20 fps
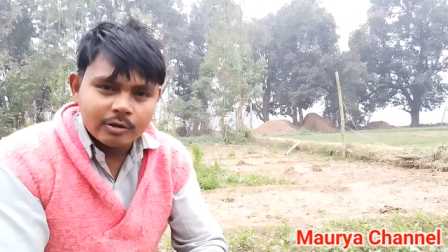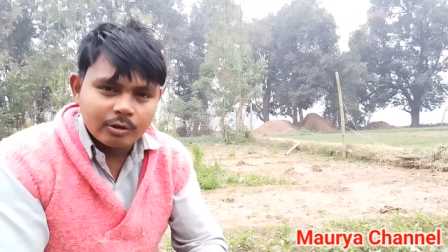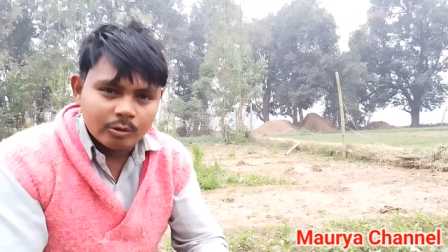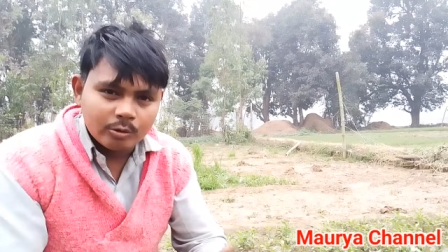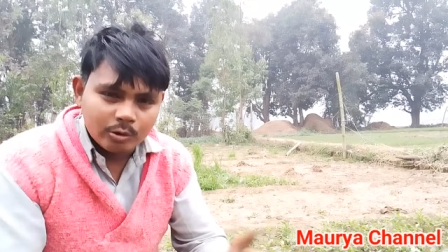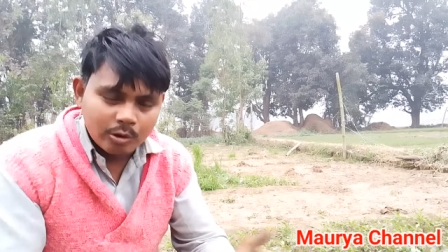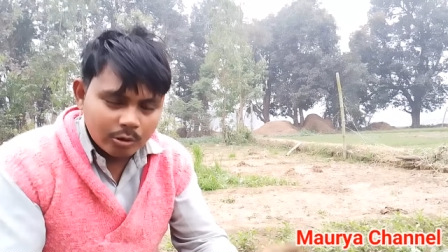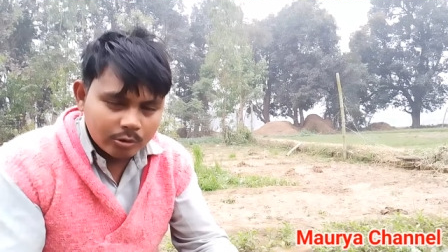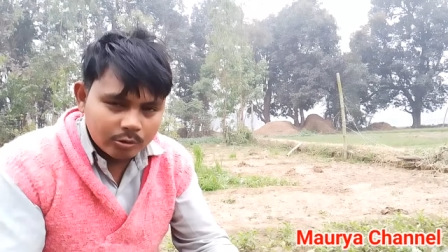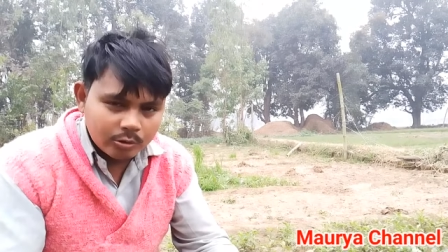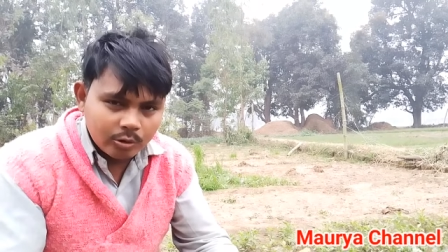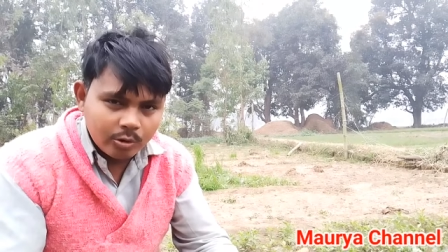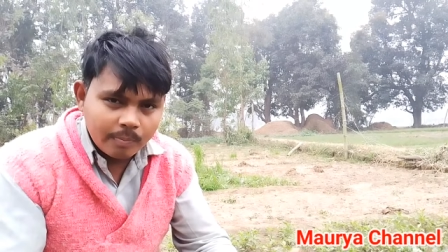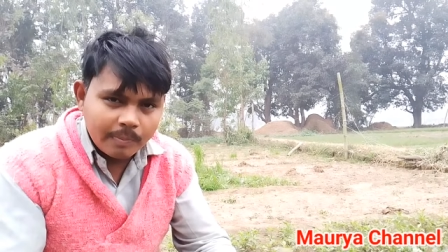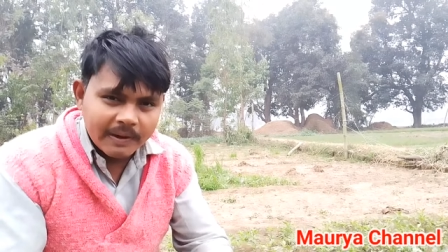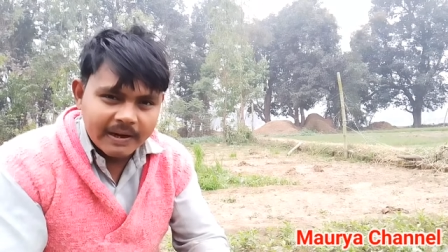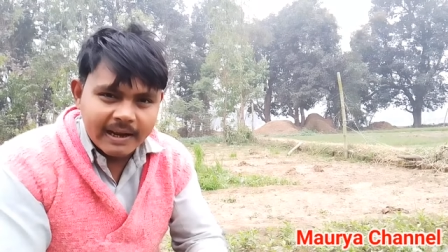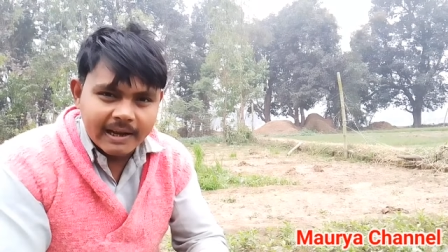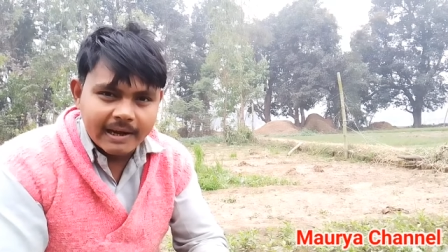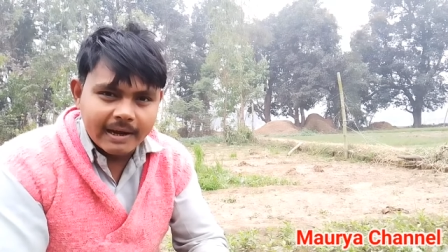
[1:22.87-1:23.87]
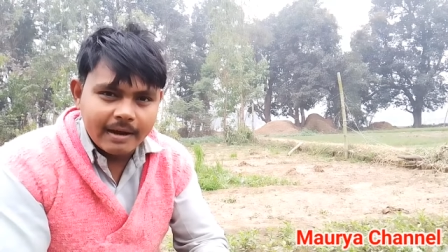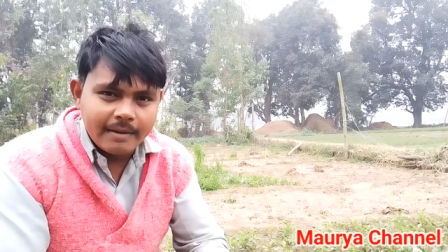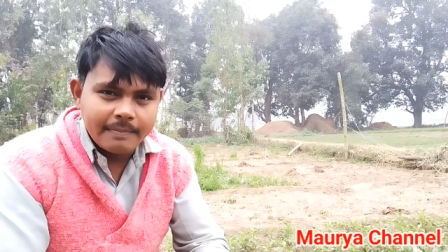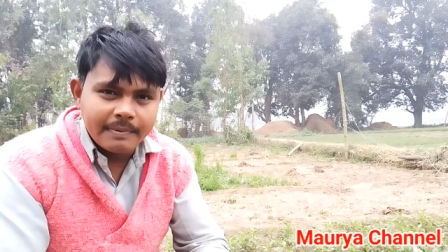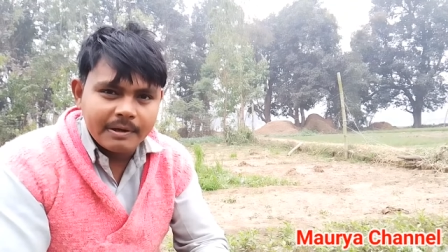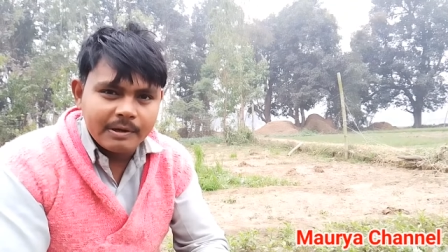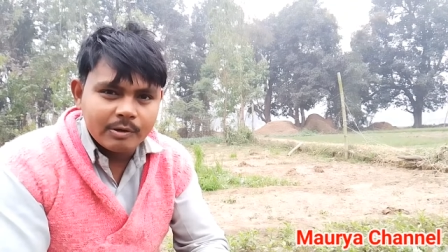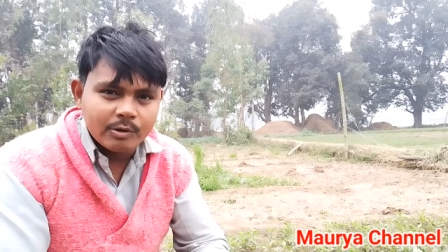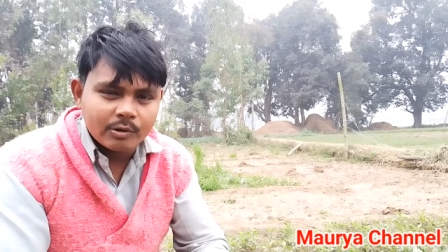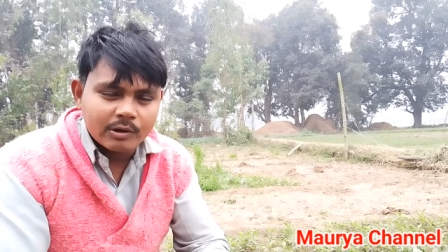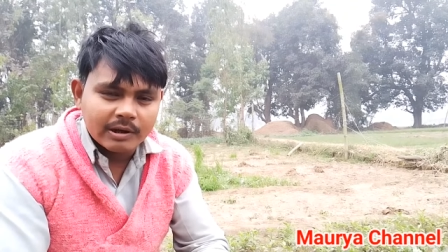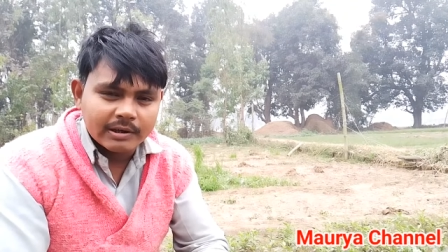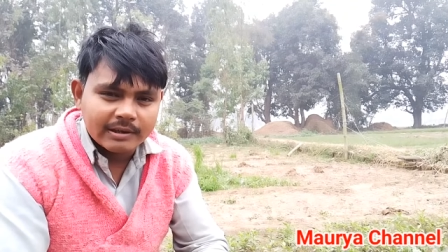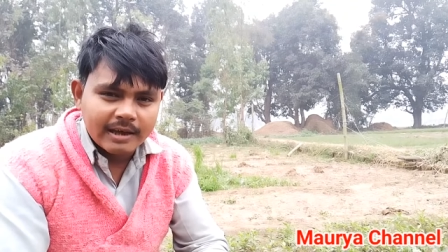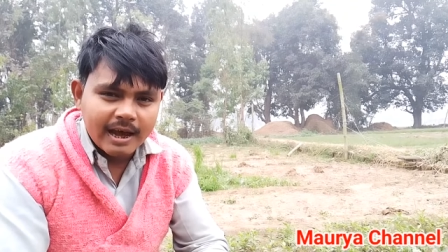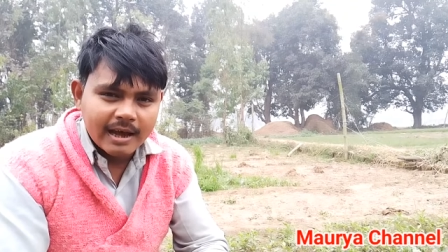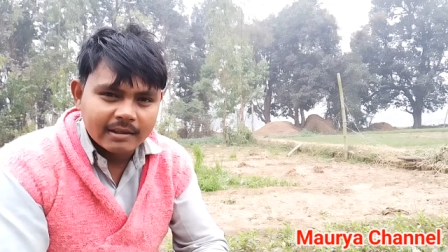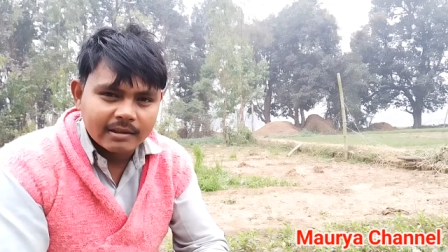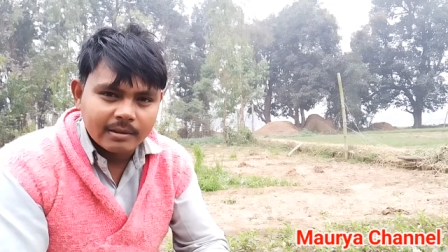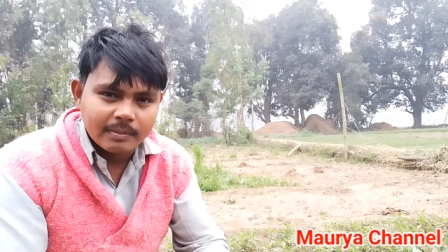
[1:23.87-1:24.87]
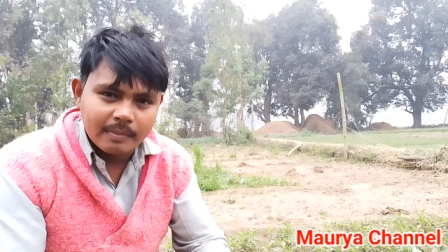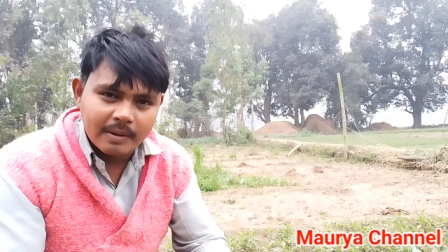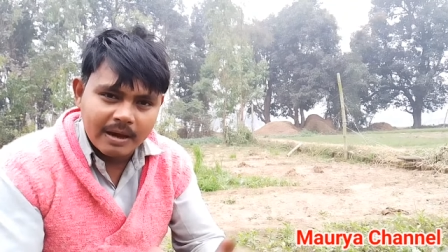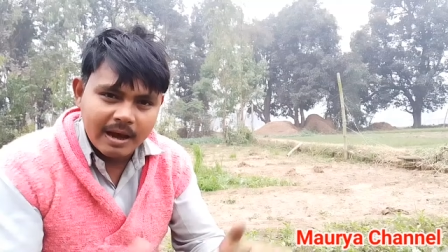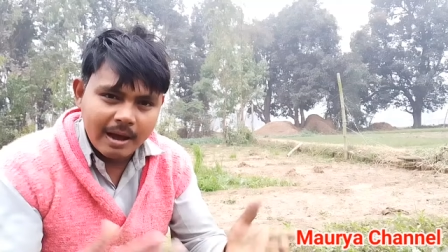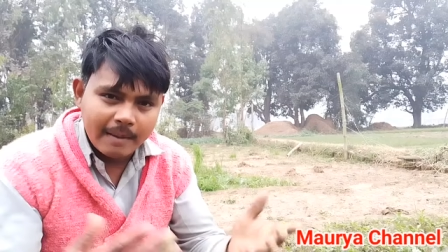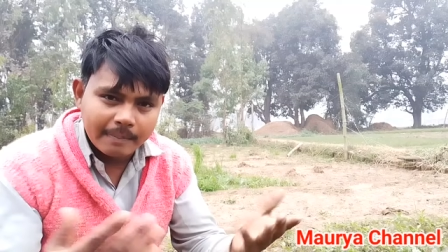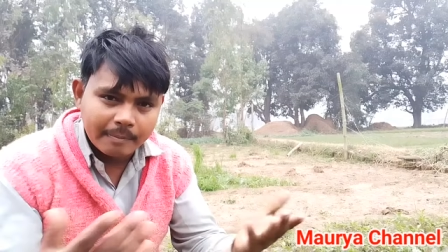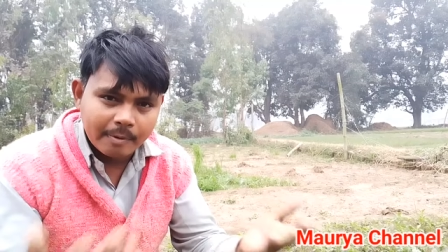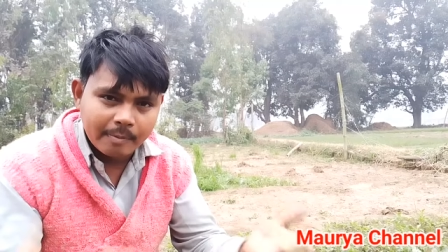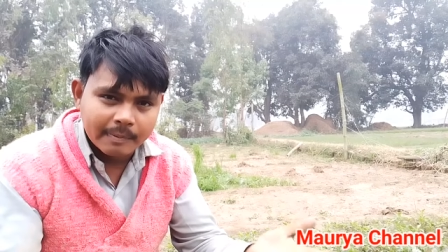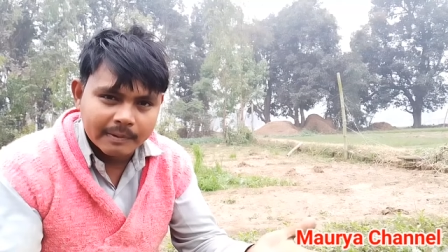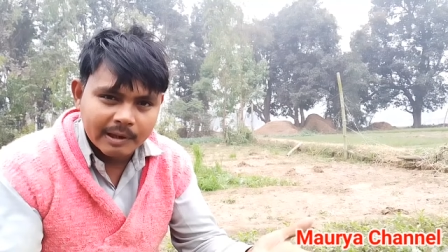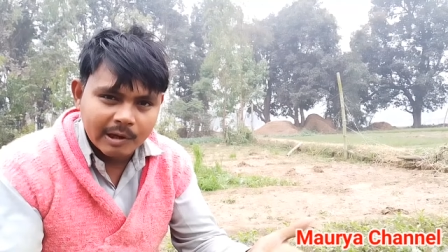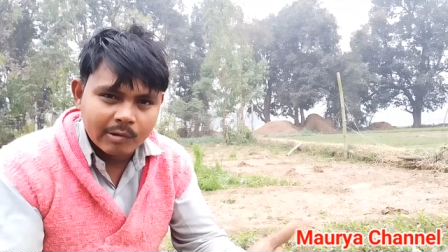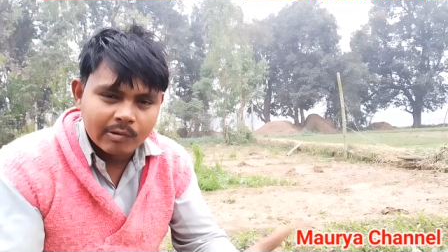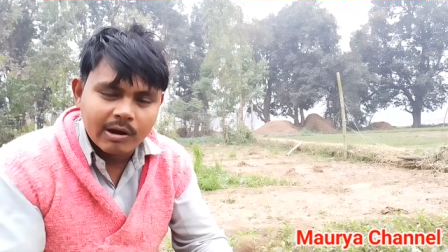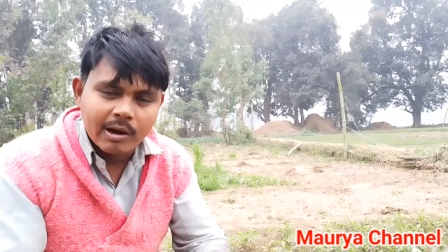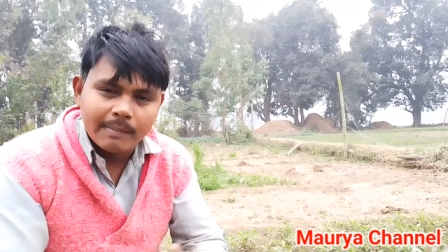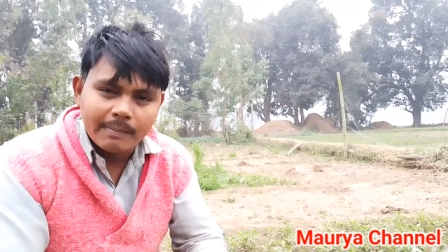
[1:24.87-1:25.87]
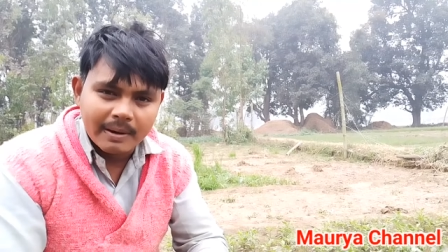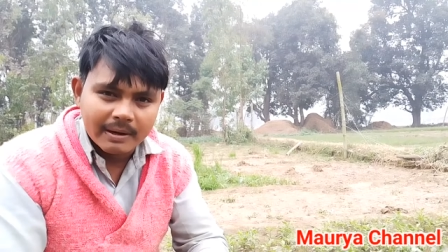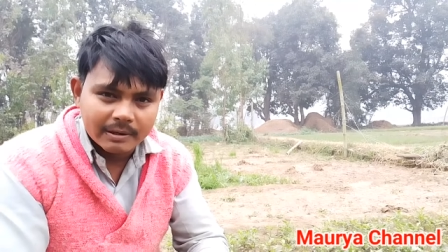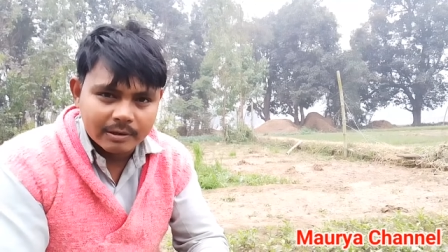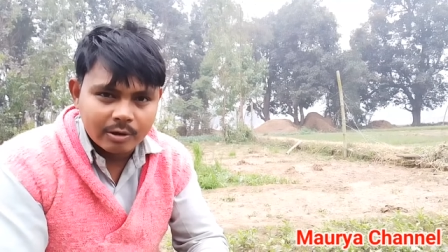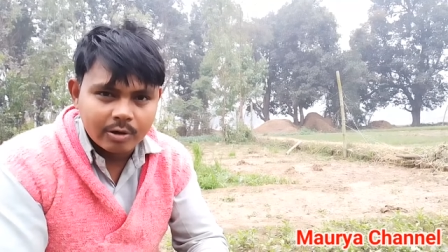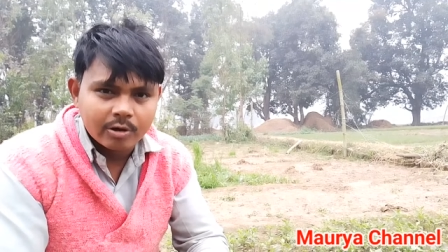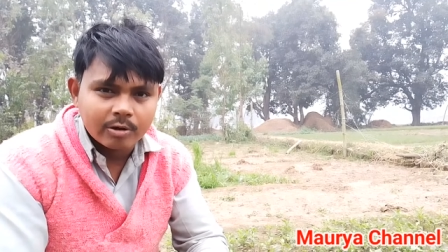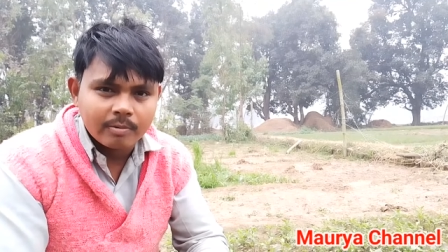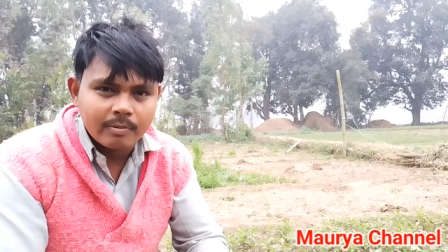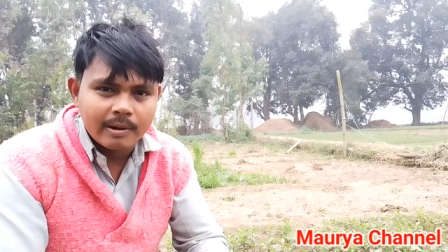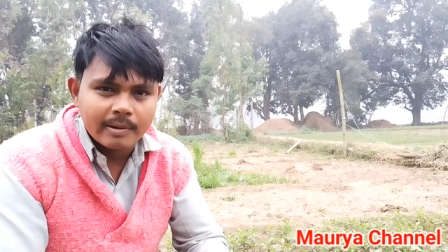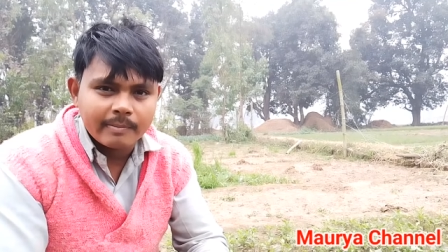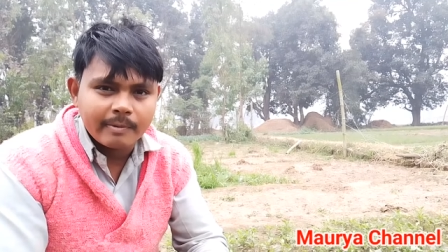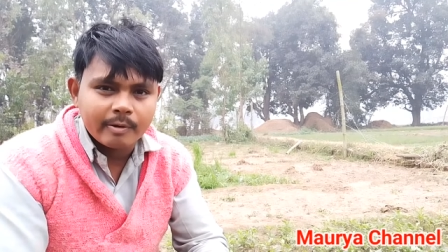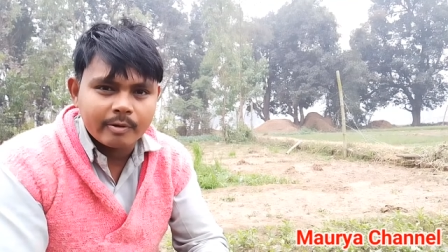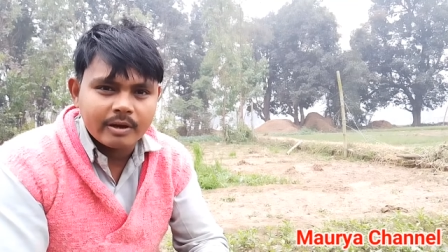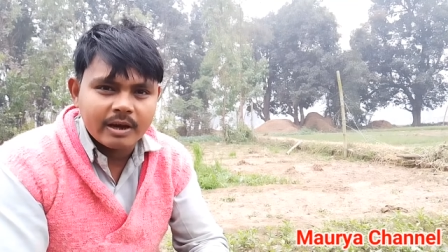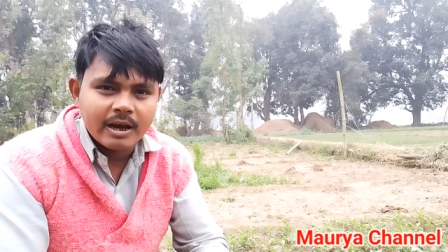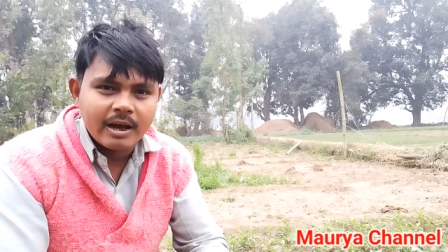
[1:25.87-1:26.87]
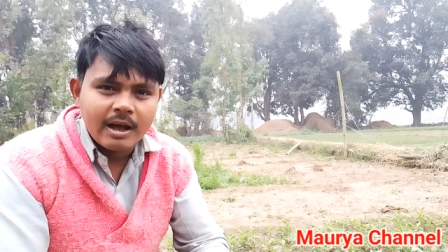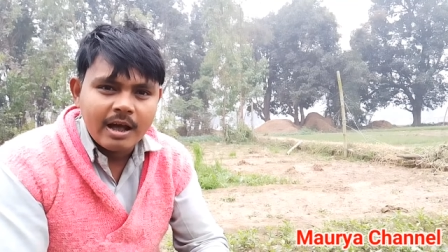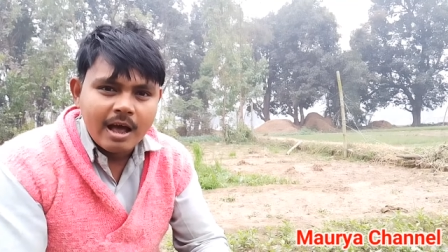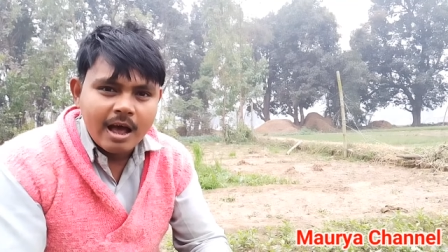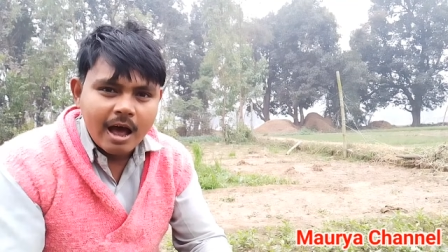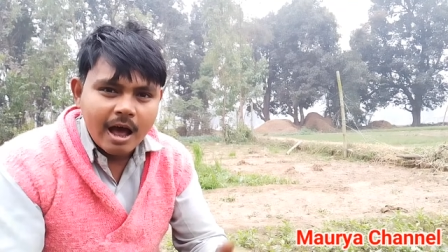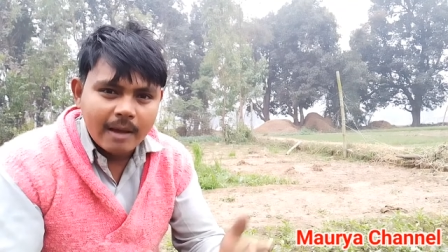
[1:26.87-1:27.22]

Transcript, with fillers: तो दोस्तों बने रहें वीडियो के साथ मैं आपको बताऊंगा मैं श्रवण कुमार मौर्य